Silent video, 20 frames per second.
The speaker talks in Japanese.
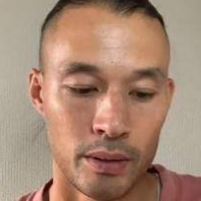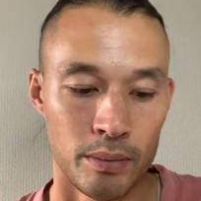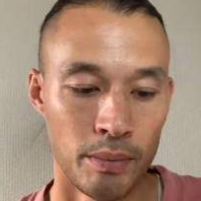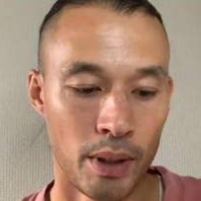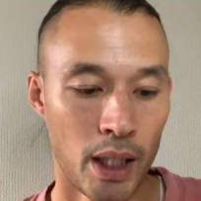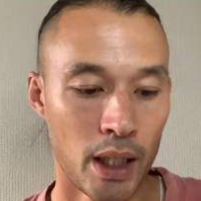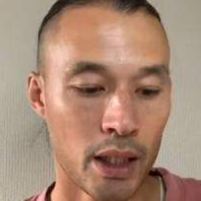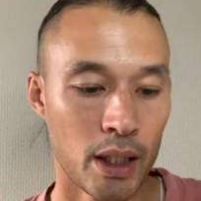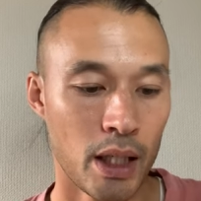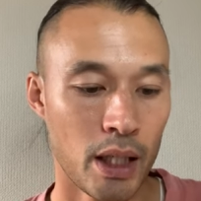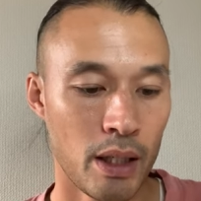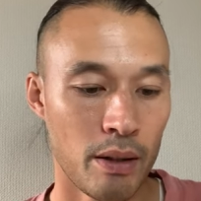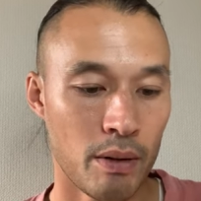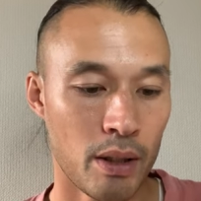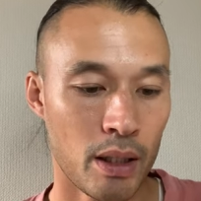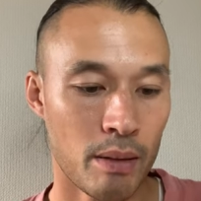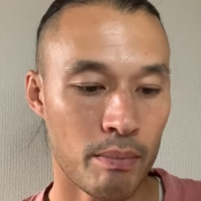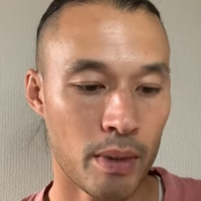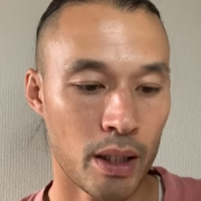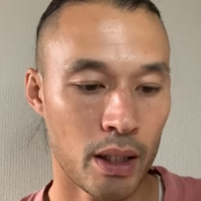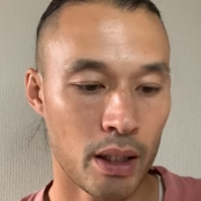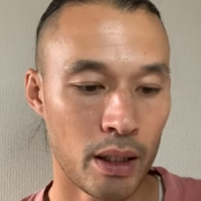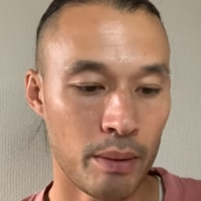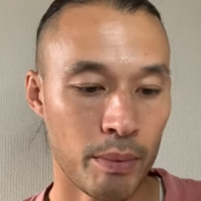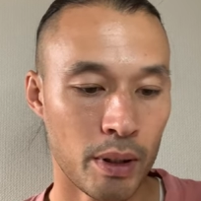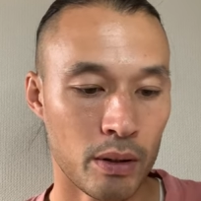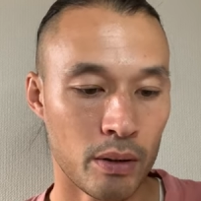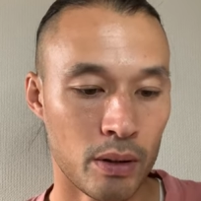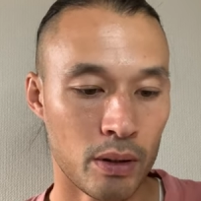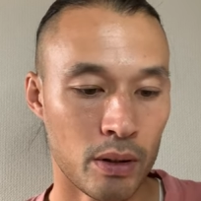まあ、彼は、まあ、
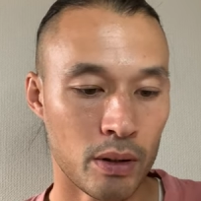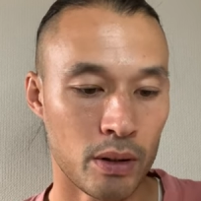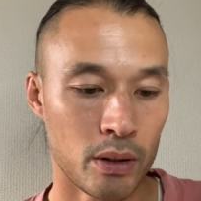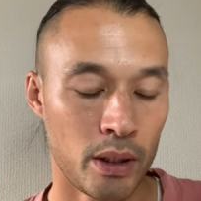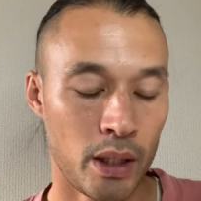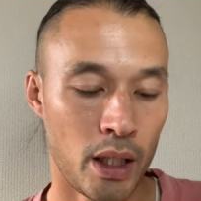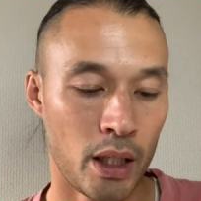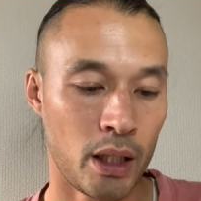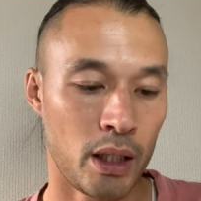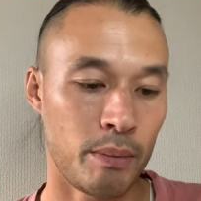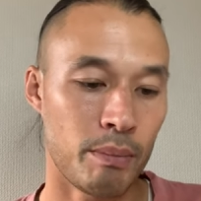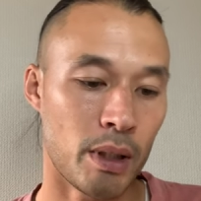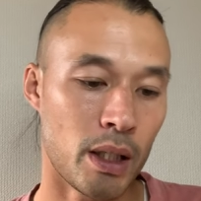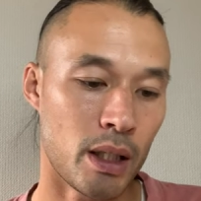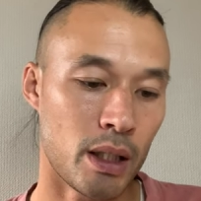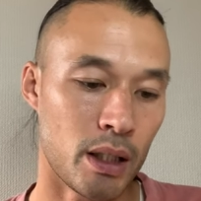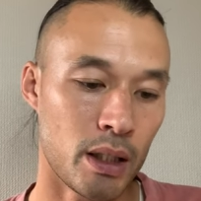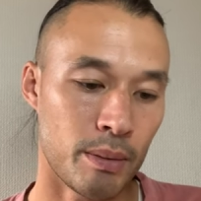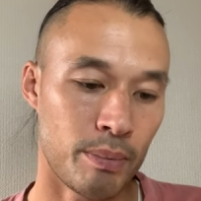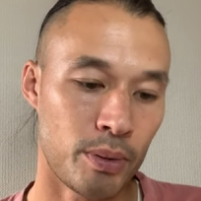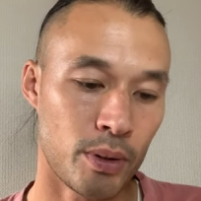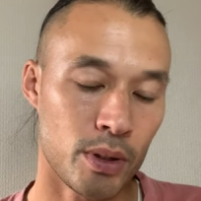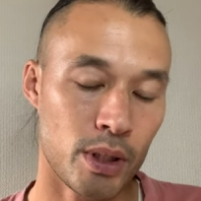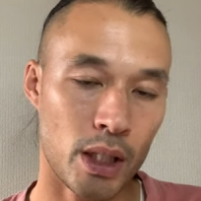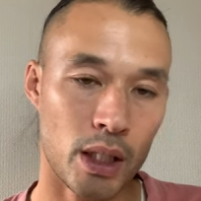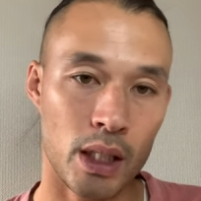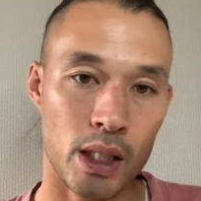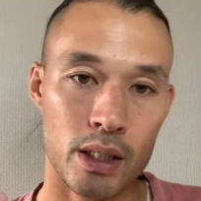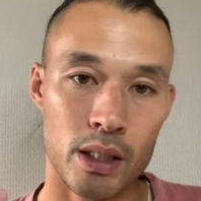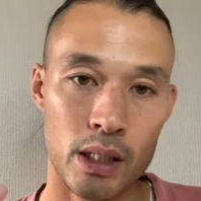今のね、今、
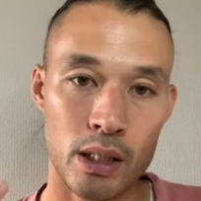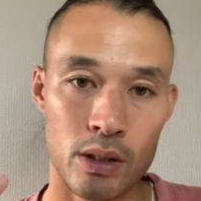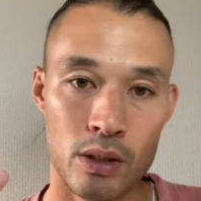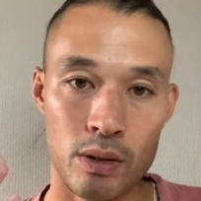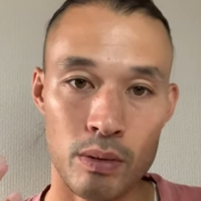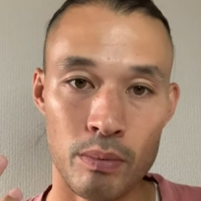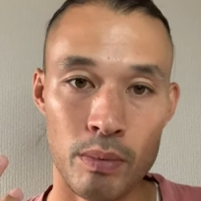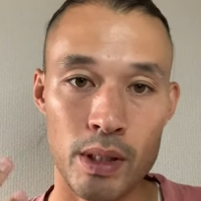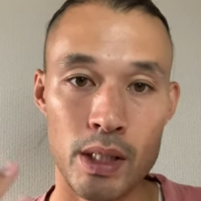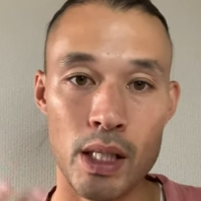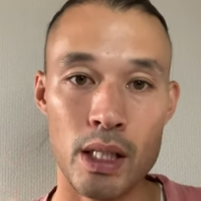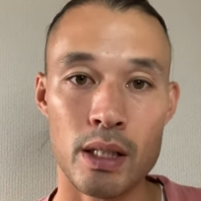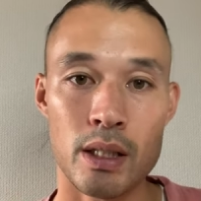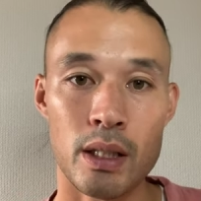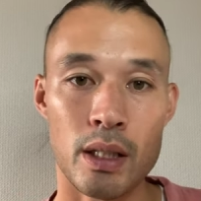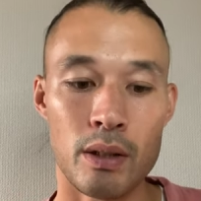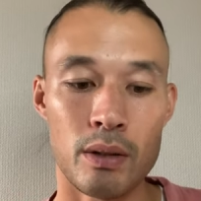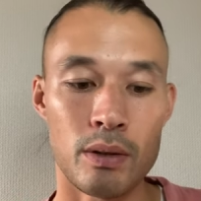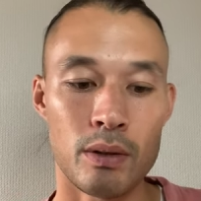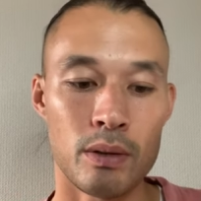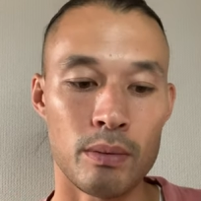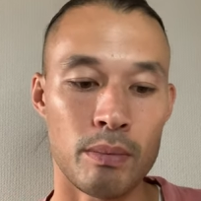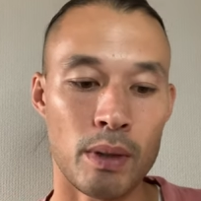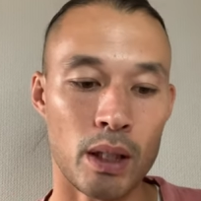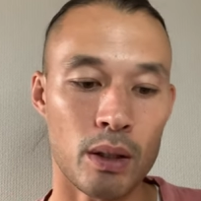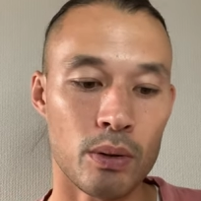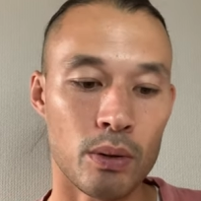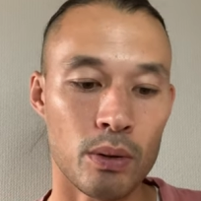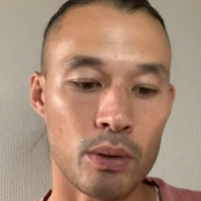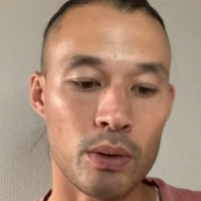プロサッカー選手目指してる、ま
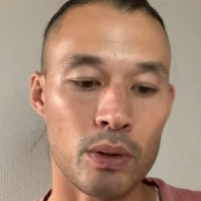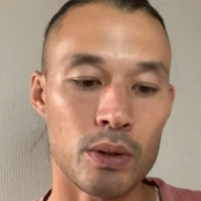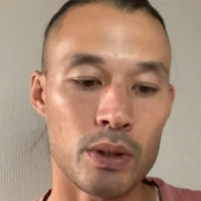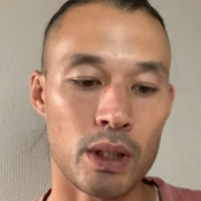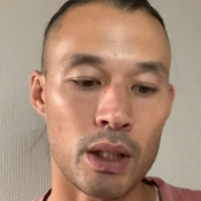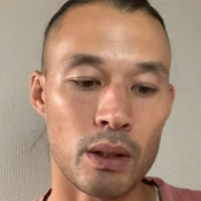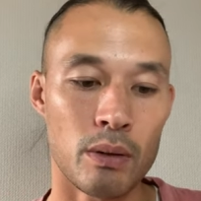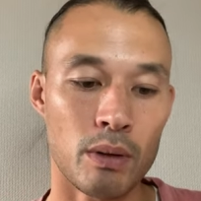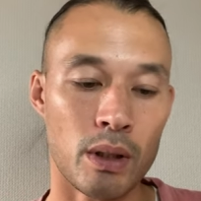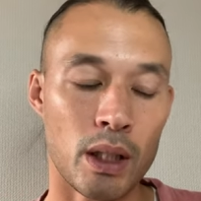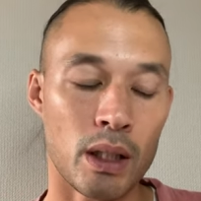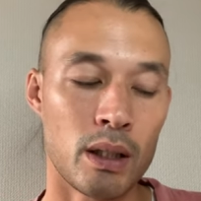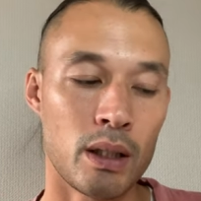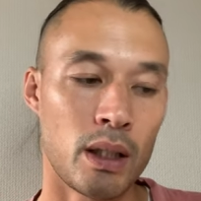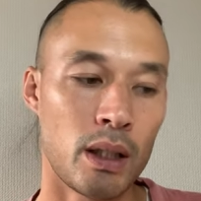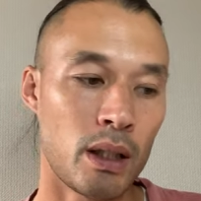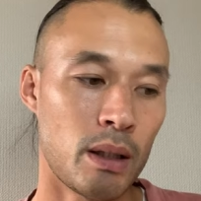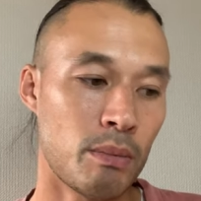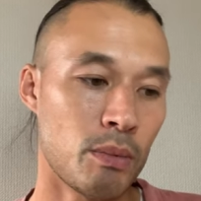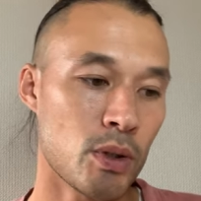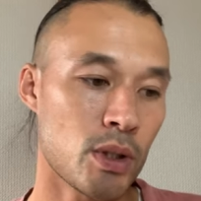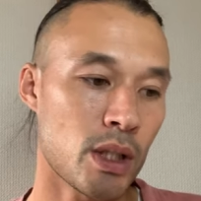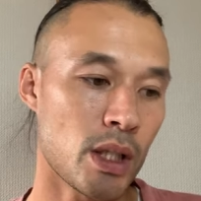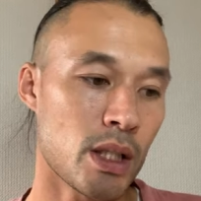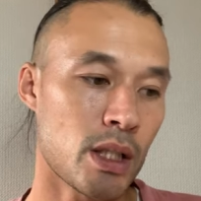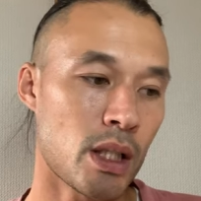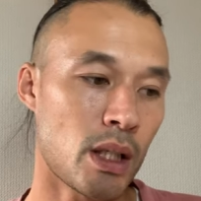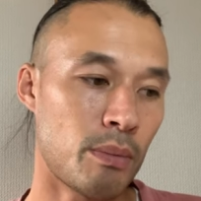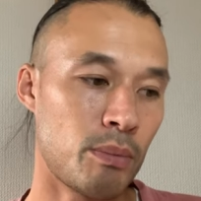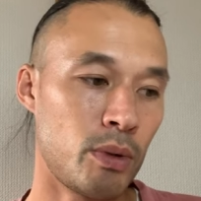あ、高校生とか、えー、もし
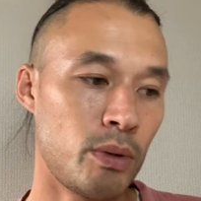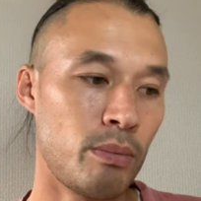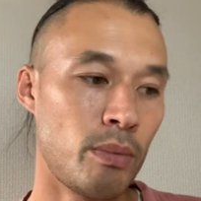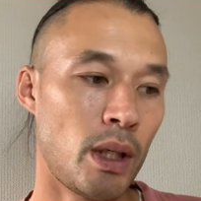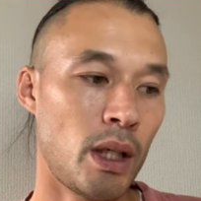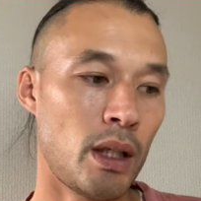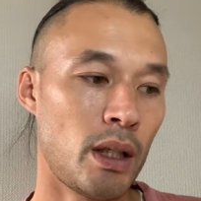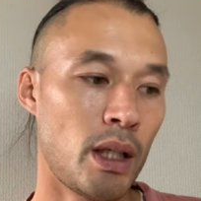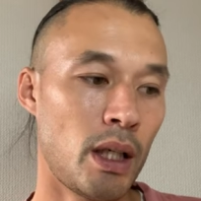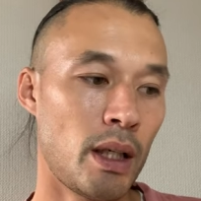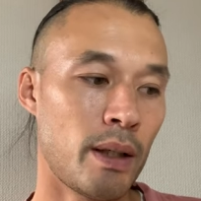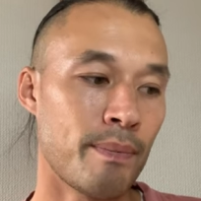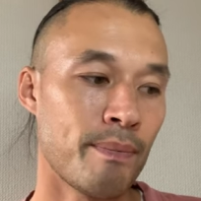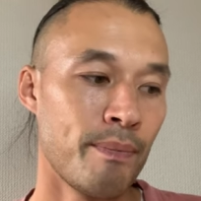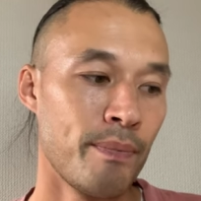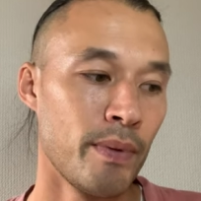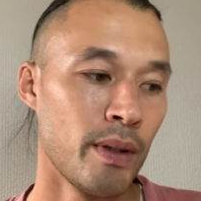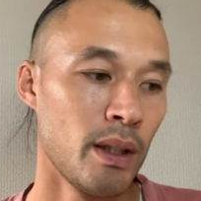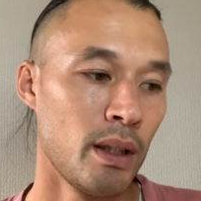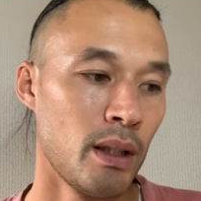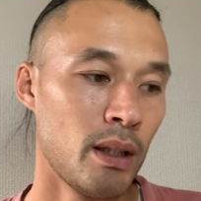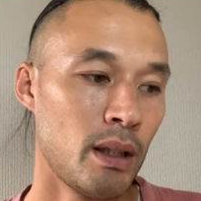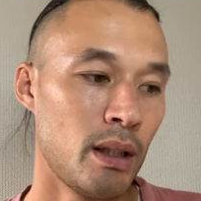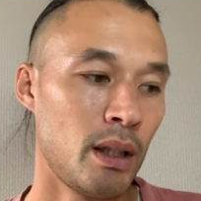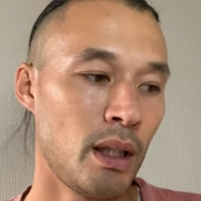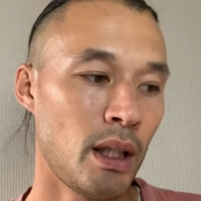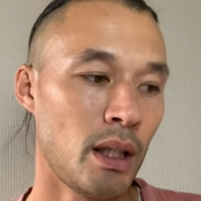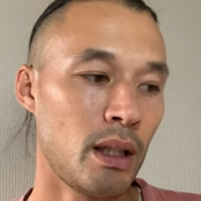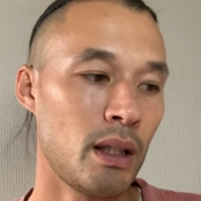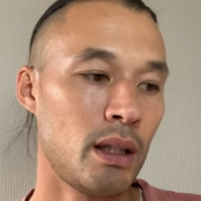かしたら無名で、
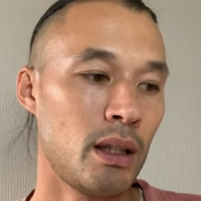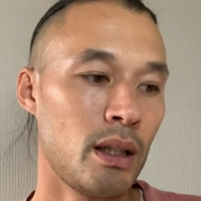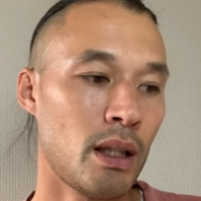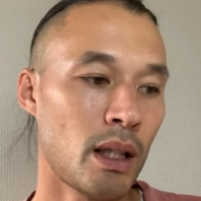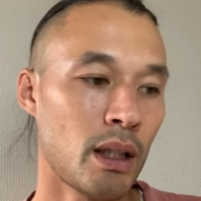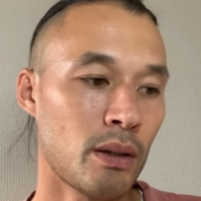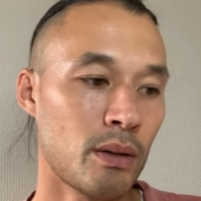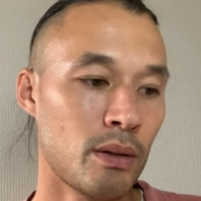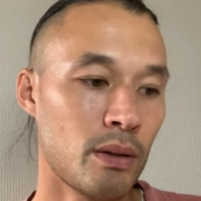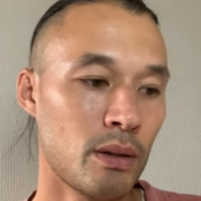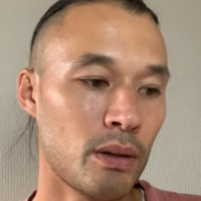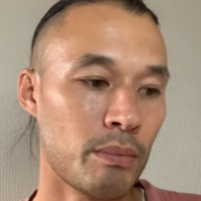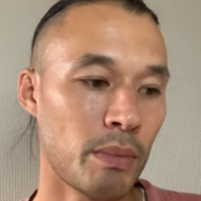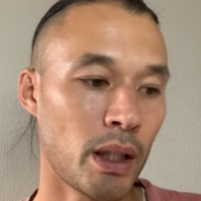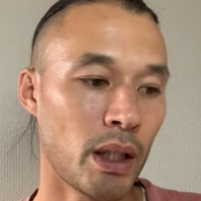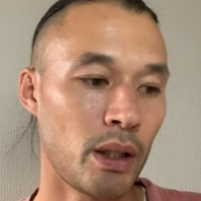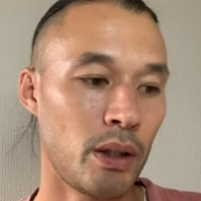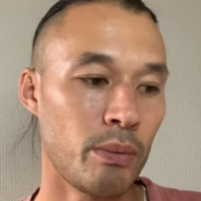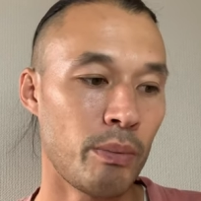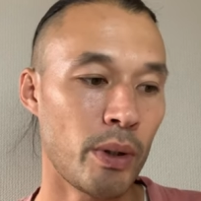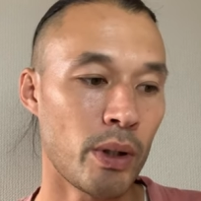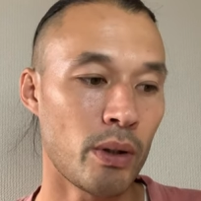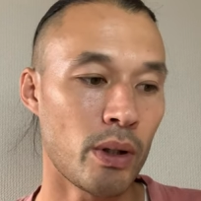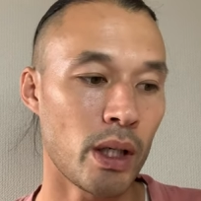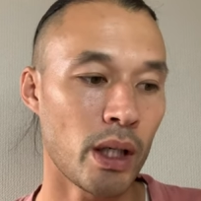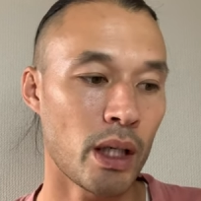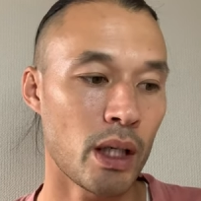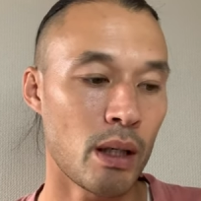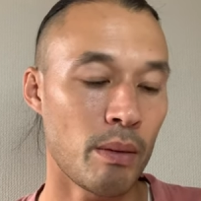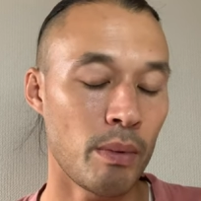ね、あの、まだ夢を
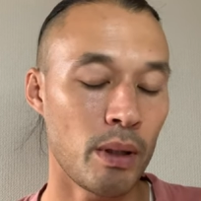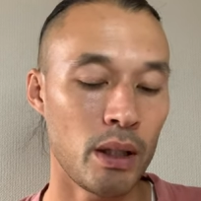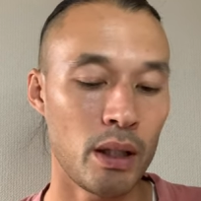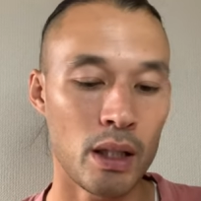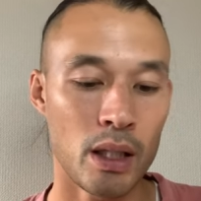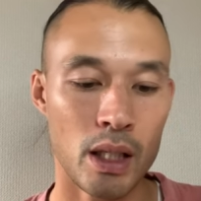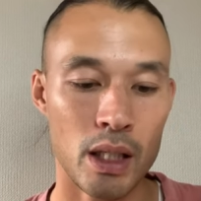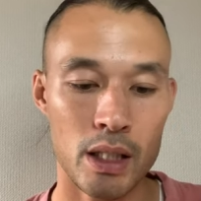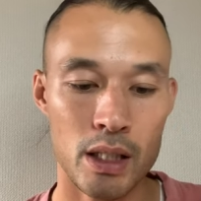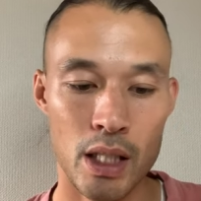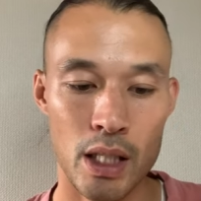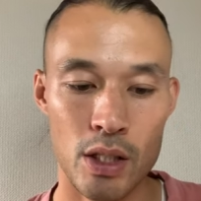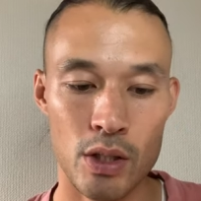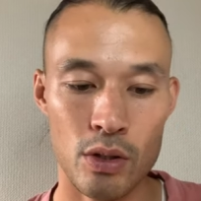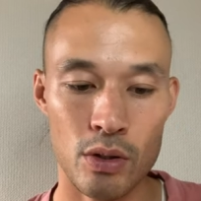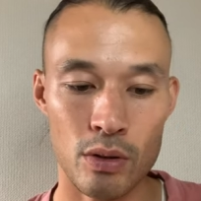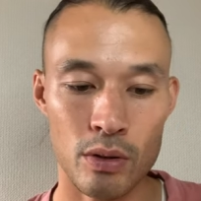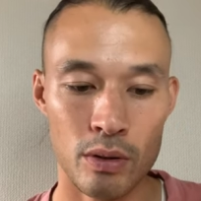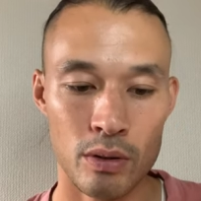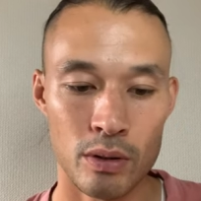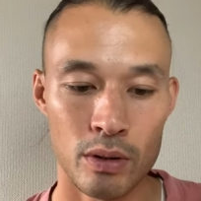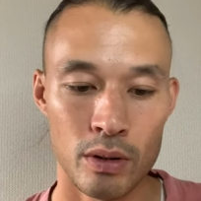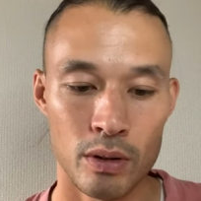諦めてない選手、